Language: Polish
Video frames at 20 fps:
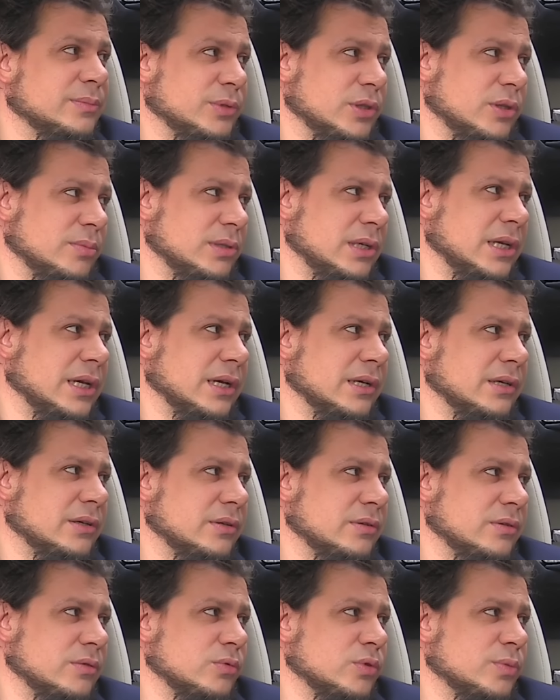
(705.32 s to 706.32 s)
Podobnie jak
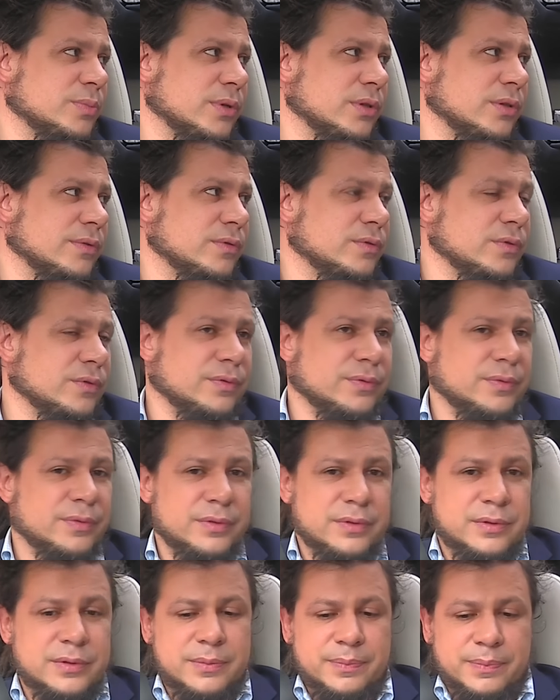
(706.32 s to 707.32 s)
u sportowców
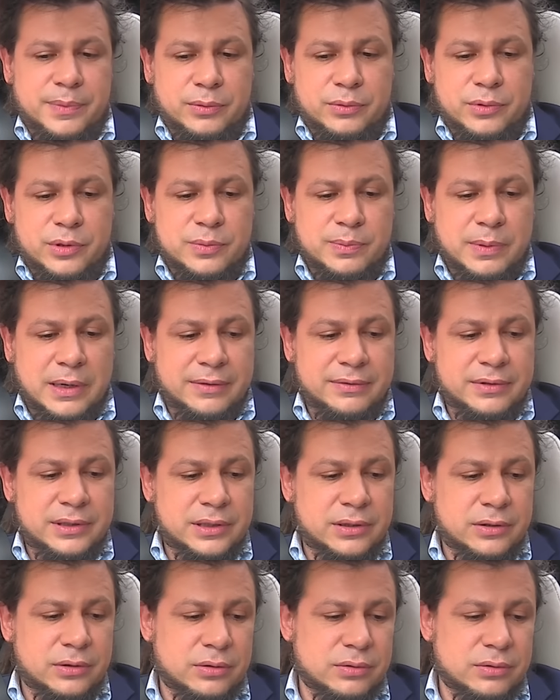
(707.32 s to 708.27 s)
pełnosprawnych.